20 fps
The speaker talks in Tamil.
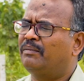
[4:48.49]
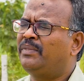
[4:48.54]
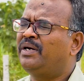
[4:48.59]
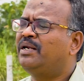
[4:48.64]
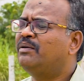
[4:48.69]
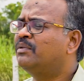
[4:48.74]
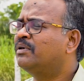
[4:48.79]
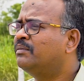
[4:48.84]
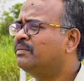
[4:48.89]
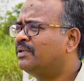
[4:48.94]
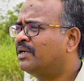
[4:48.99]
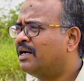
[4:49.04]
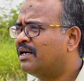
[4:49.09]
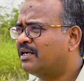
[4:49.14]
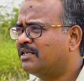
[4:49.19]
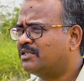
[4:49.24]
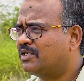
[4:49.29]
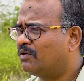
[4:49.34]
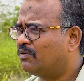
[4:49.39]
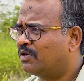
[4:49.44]
மினிமம்
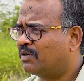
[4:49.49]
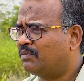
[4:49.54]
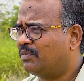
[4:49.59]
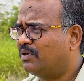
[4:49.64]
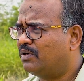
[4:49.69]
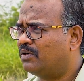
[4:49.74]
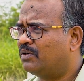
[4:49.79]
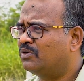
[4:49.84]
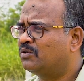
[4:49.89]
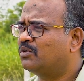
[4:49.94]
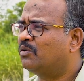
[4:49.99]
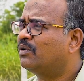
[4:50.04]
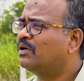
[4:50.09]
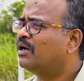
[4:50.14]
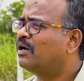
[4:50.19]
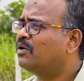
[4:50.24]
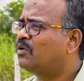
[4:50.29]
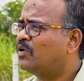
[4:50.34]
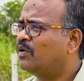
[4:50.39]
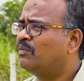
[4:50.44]
டாலரன்ஸில் ஒர்க் பண்ணுறோம் ஸோ
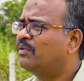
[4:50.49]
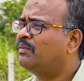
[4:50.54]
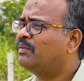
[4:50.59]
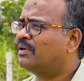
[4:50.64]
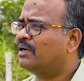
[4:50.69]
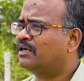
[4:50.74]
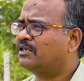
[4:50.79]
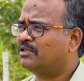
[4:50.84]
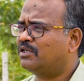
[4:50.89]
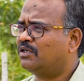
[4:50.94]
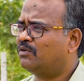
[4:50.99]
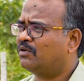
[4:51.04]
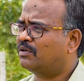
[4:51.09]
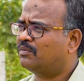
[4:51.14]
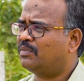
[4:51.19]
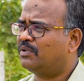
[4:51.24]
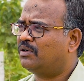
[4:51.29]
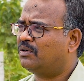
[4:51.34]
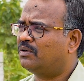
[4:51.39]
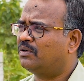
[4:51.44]
ஒன் ஆர் டூ எம்எம் டாலரன்ஸில்
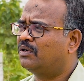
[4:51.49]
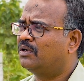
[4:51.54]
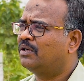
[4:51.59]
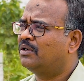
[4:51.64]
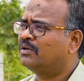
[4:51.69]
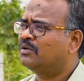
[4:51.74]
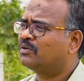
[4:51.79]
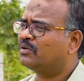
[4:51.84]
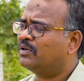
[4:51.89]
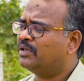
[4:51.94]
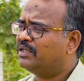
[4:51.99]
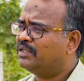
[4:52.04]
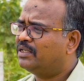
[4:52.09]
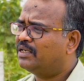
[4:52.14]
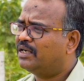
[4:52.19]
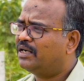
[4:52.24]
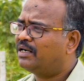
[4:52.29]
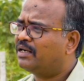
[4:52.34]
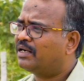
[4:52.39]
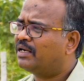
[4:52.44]
ஒர்க் பண்ணுறோம் ஸோ
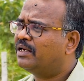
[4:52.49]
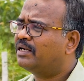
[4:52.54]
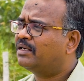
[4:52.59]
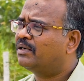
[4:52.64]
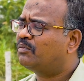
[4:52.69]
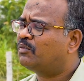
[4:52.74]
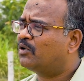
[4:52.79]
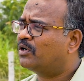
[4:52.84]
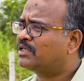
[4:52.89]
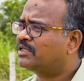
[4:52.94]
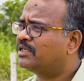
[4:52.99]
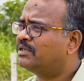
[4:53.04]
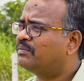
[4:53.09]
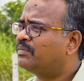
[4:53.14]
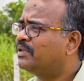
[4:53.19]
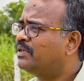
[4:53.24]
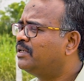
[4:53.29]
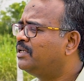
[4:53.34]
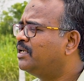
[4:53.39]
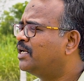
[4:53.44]
இதே ட்ராயிங்கை ப்ரொடக்ஷன்
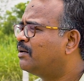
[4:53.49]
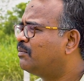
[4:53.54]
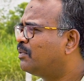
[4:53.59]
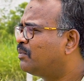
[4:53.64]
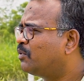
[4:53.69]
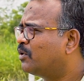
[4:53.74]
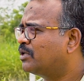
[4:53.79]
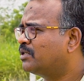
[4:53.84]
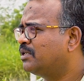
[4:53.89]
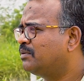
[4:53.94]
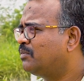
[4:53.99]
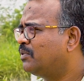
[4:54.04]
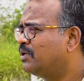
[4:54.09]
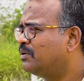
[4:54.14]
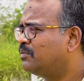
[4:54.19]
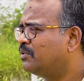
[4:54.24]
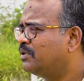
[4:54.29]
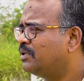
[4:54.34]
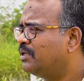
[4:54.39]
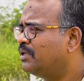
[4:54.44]
பண்ணி நம்ம ப்ரொடக்ஷன்
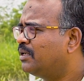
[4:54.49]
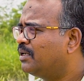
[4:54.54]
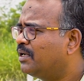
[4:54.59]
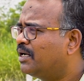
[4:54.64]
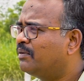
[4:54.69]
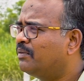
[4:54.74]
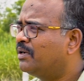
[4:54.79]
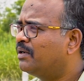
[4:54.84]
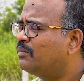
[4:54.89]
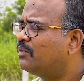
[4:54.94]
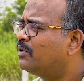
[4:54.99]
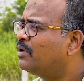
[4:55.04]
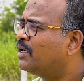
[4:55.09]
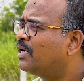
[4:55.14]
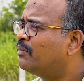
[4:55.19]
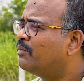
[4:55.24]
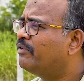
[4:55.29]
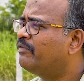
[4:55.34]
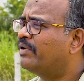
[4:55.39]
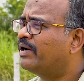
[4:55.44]
பண்ணும்போது நம்ம என்ன பண்ணுறோம் நம்ம